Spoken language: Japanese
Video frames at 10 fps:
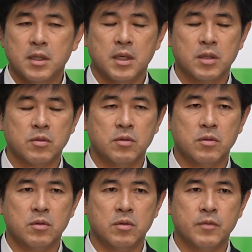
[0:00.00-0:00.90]
あ
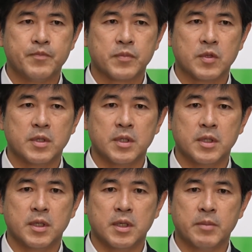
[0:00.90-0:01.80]
の
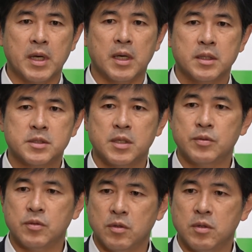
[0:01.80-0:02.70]
えーまあ、
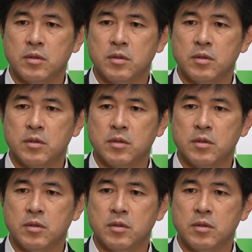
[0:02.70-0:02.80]
政府の